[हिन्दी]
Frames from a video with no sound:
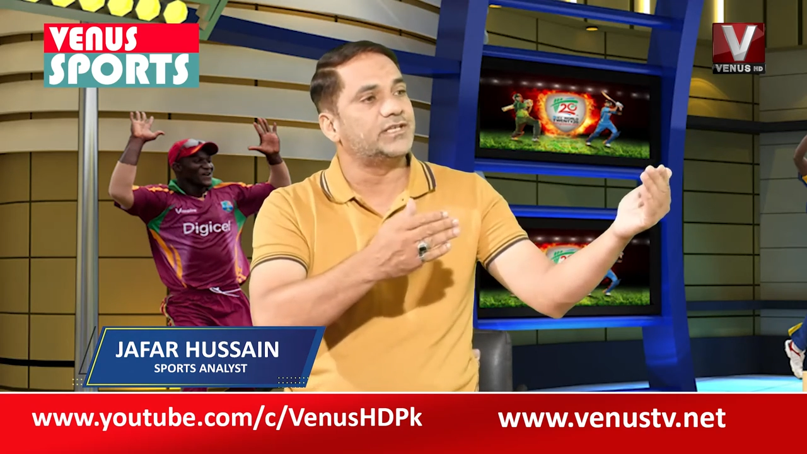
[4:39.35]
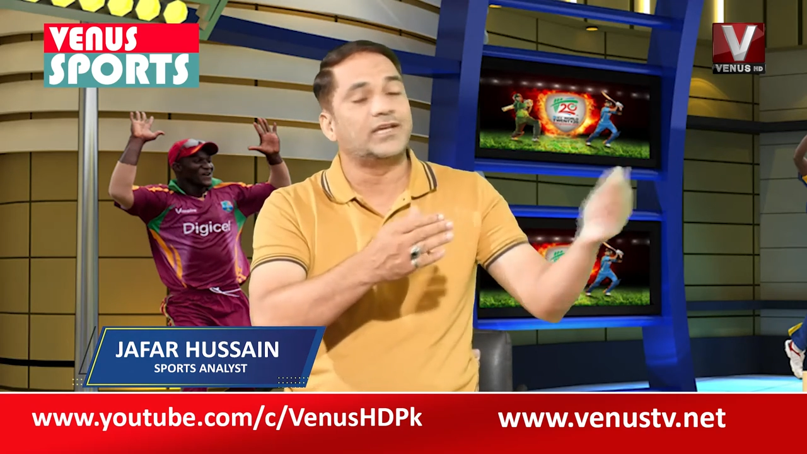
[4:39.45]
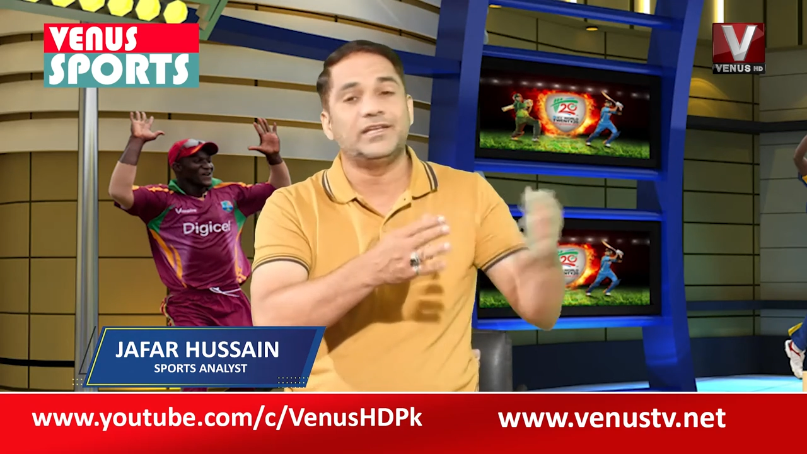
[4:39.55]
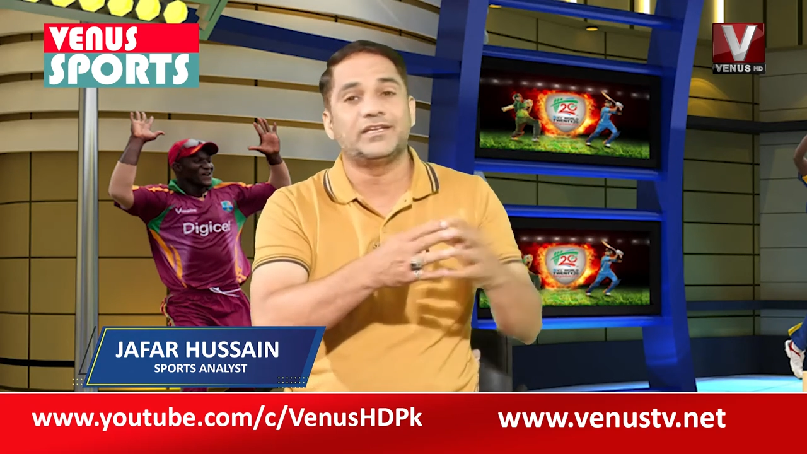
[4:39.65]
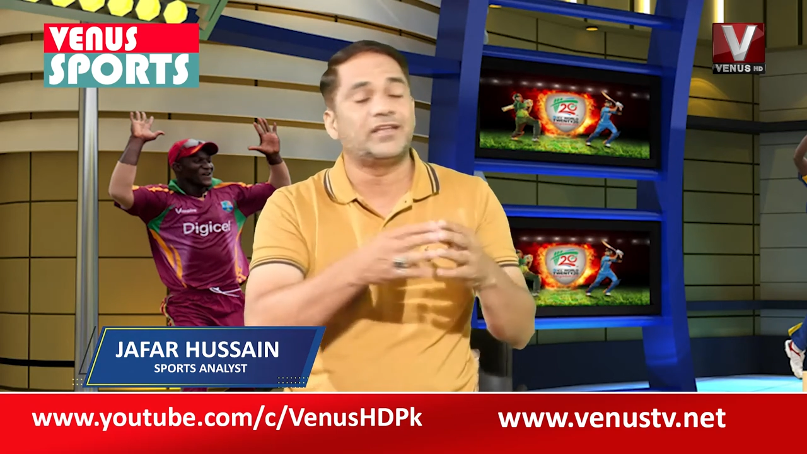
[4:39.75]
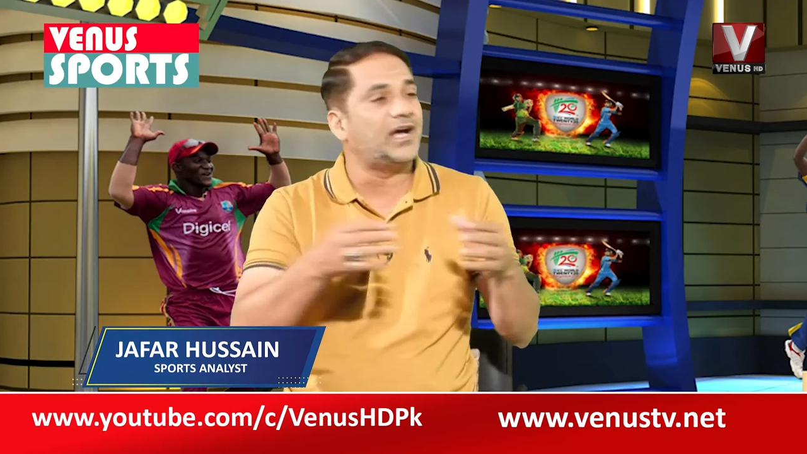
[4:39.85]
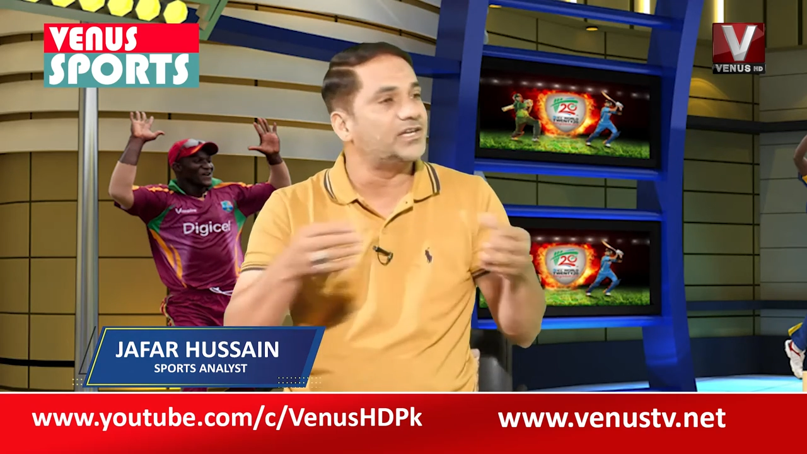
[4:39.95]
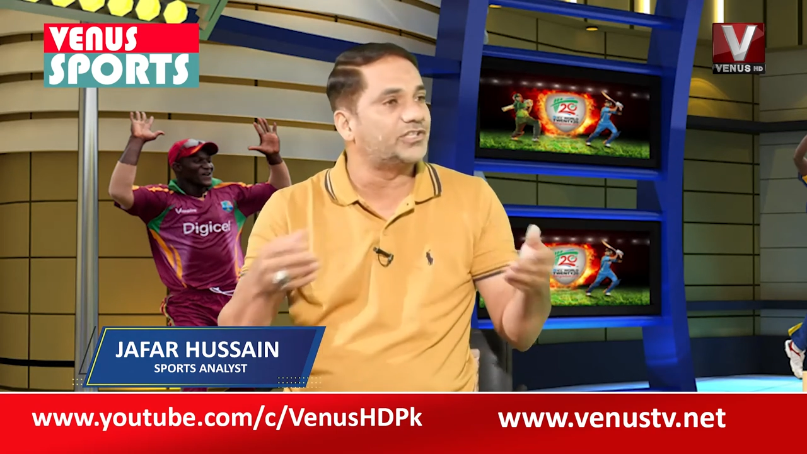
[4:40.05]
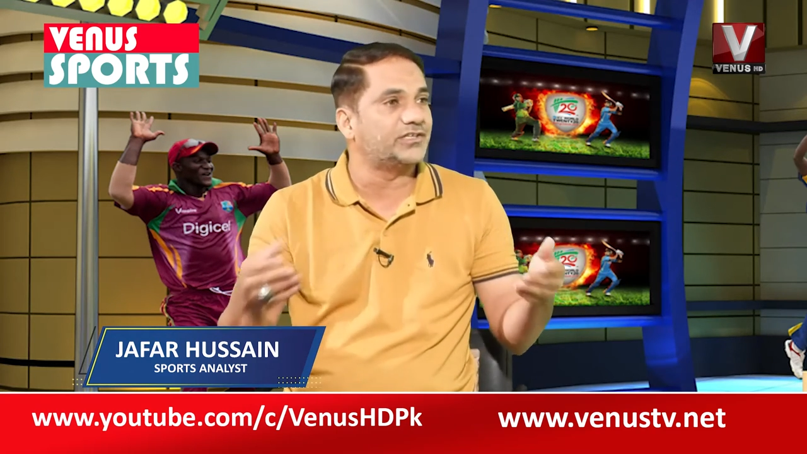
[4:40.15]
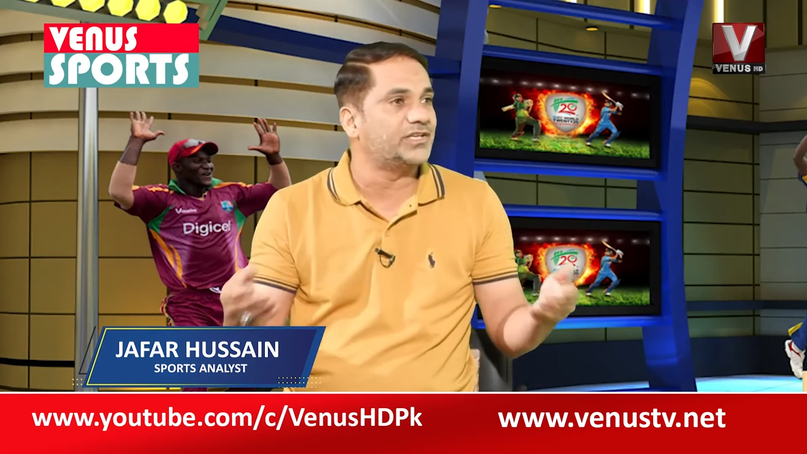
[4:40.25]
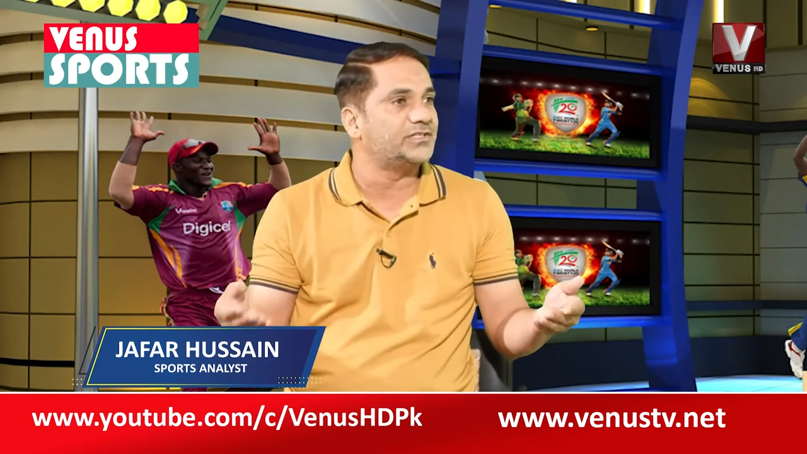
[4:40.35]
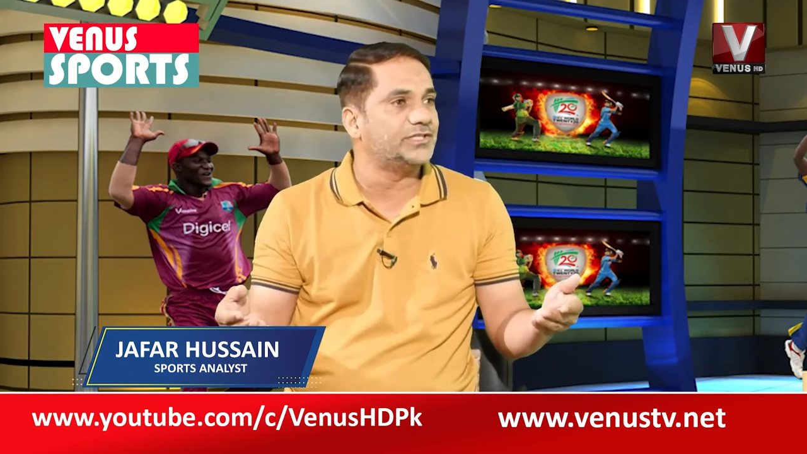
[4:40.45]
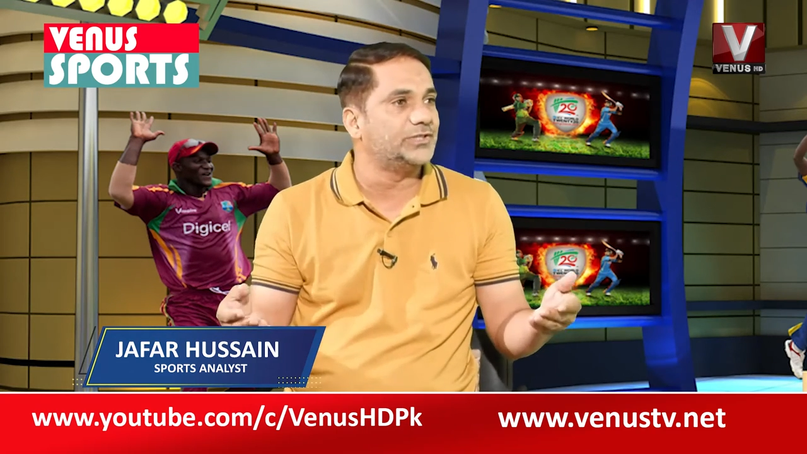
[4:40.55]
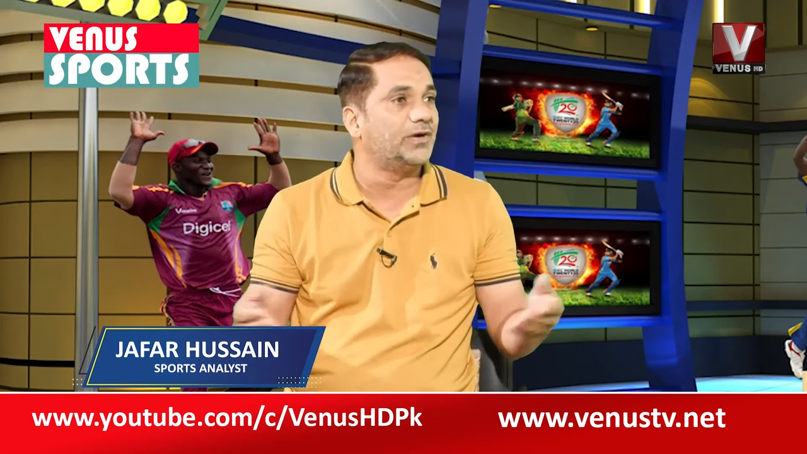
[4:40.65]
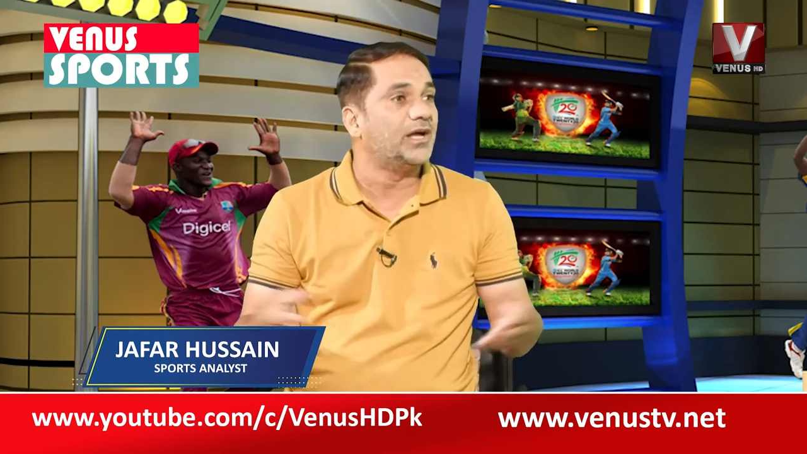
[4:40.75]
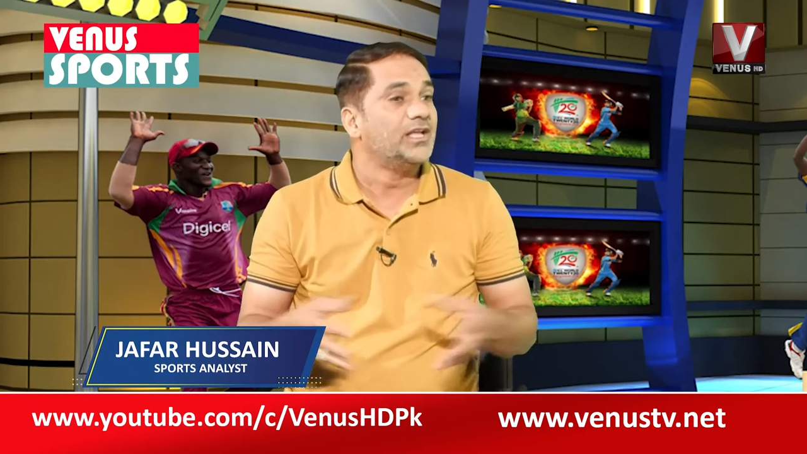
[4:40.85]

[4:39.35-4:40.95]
जाएगा लेकिन आज तक चेंज नहीं हुआ